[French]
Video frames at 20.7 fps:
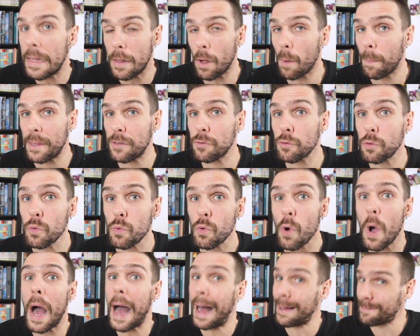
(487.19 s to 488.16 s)
Non, pas du tout,
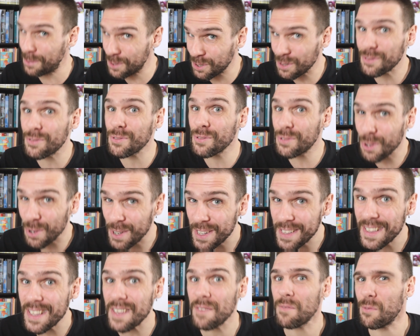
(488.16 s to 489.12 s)
absence
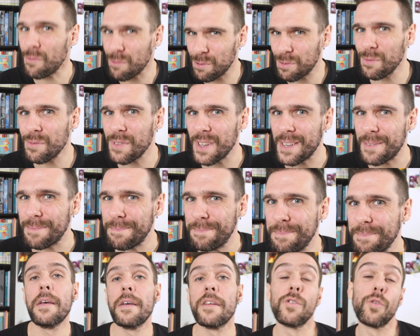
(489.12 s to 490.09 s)
d'autorité, vous vous souvenez
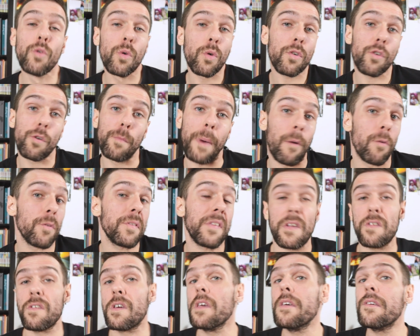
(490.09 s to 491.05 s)
donc bah, on
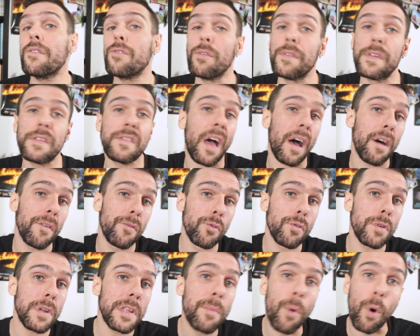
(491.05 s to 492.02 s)
s'inscrit sur des
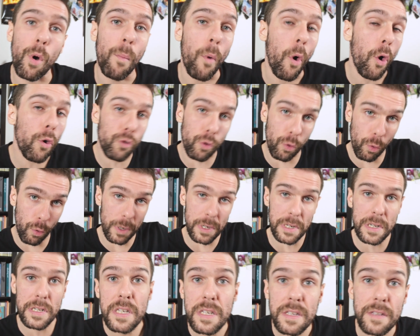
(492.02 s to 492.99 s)
travaux librement selon les
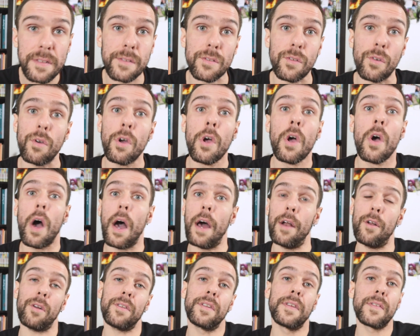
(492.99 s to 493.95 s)
listes,
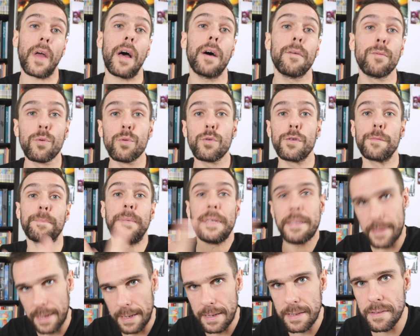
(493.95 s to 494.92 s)
alors des travaux
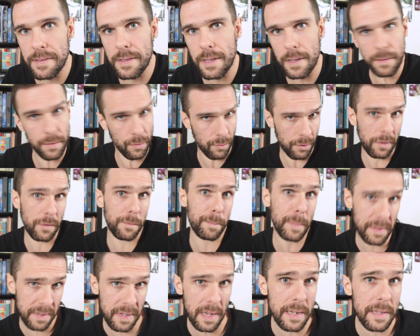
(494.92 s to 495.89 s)
spécialisés si on a une
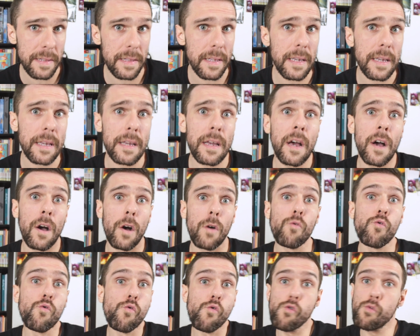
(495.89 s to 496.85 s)
spécialité,
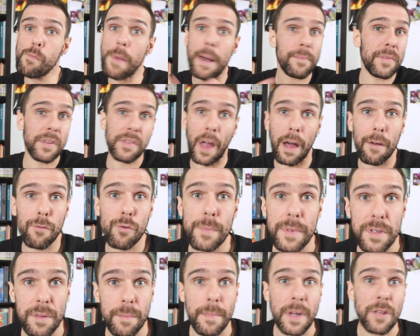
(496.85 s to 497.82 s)
ou même des travaux
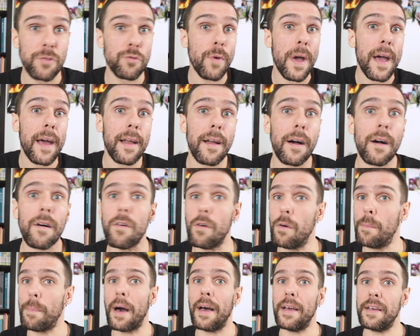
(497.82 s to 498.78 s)
manuels, hein,
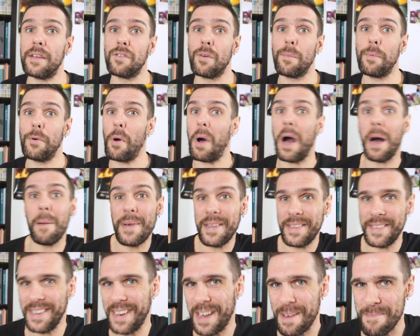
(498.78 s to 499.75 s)
euh, par exemple
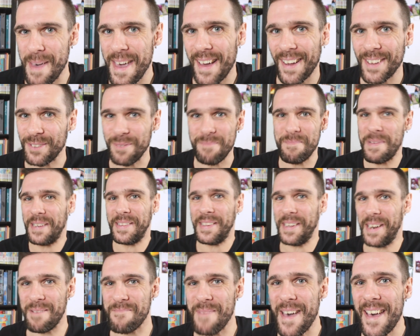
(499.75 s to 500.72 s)
ramasser la merde,
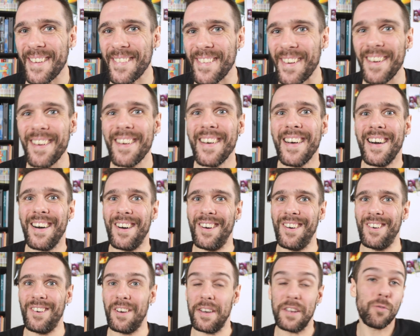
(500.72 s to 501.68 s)
pelleter la merde, hein,
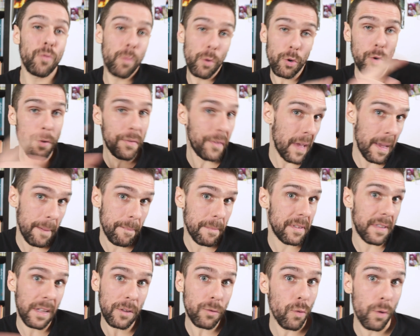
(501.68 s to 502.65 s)
euh, et tout le monde le fait,
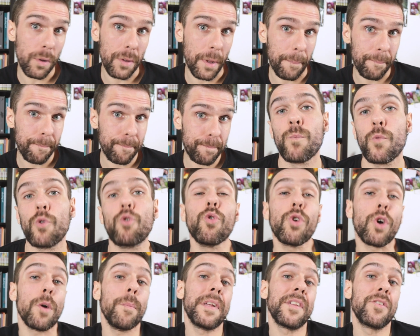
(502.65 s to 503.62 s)
ça tourne.
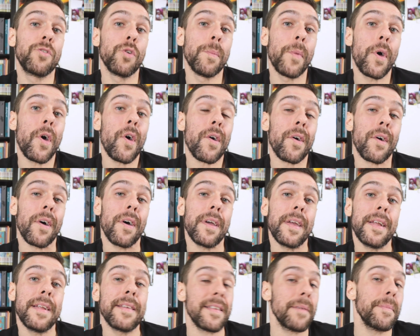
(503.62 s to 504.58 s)
Tout comme les demeures
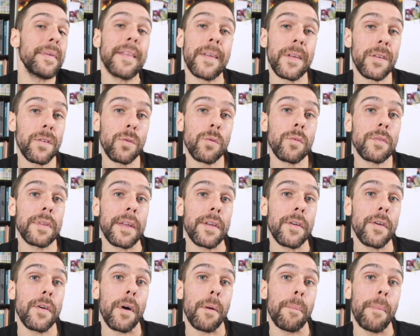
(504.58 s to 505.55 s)
et les habitations
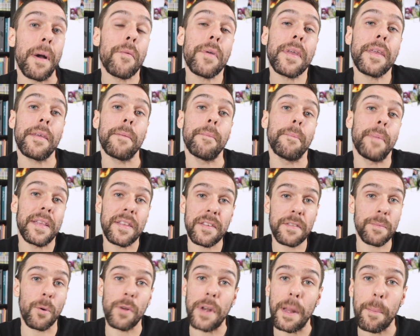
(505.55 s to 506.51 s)
d'ailleurs, bah oui,
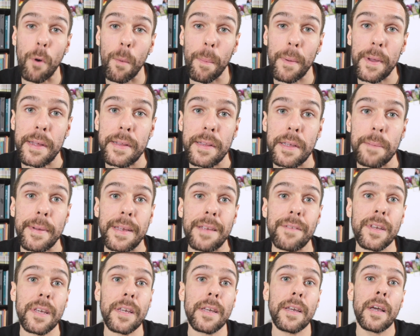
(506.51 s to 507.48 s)
bannissement de la propriété
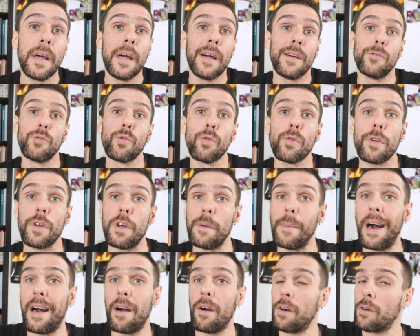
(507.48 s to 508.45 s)
privée, donc
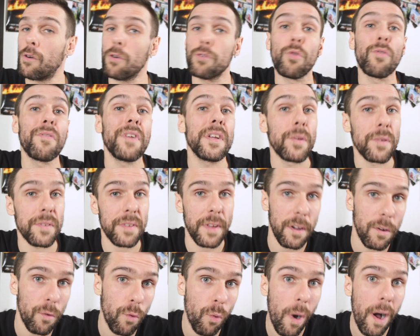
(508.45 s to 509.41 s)
bah, quand on va dans
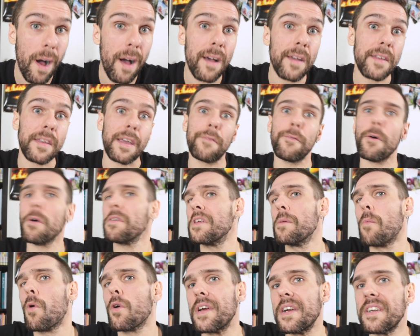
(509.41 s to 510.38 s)
un coin, il y a
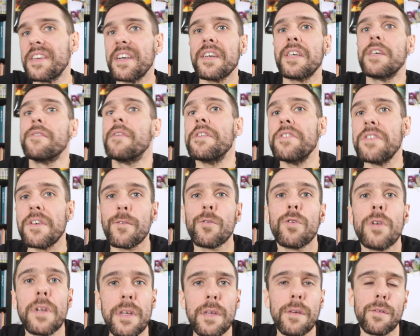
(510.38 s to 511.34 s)
forcément quelqu'un qui va tenir
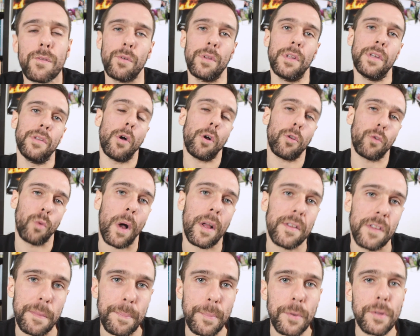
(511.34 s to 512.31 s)
une liste des dortoirs
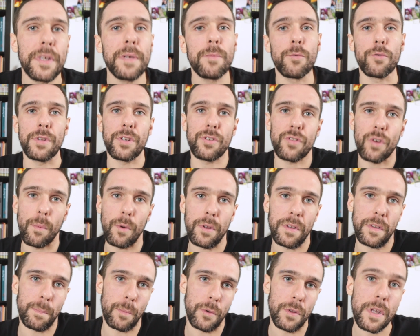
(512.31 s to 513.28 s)
disponibles ou des chambres
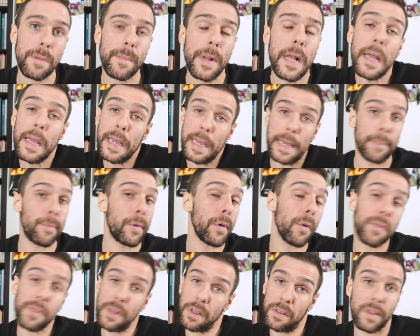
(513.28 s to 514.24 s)
disponibles, et puis
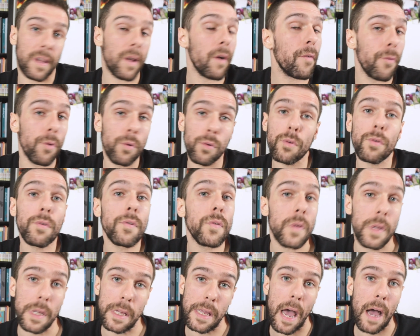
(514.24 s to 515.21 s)
on s'inscrit en fonction de
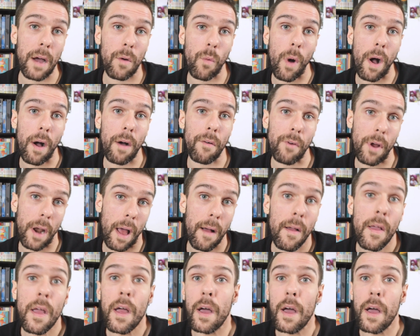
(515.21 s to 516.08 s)
ce qu'il y a, quoi, voilà.